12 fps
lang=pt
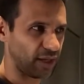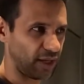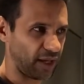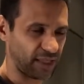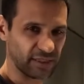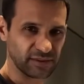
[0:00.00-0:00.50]

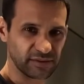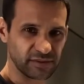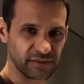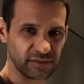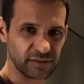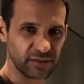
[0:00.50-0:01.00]

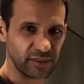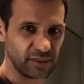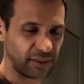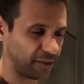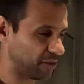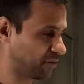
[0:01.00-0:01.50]
elas.
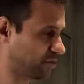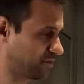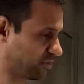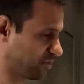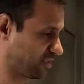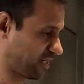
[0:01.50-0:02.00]
Né? Então a gente
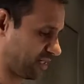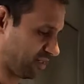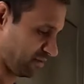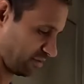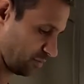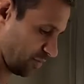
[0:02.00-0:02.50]
vai mostrar aqui
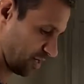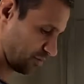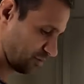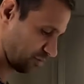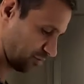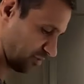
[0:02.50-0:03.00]
nesse
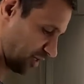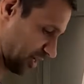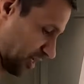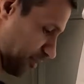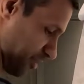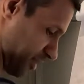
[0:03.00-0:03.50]
quadro, deixa eu virar
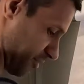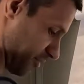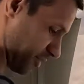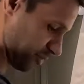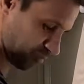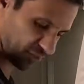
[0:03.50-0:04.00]
aqui para que
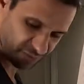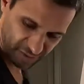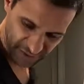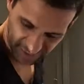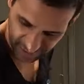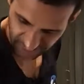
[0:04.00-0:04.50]
fique. Pode
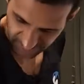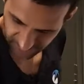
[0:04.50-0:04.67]
ficar aqui,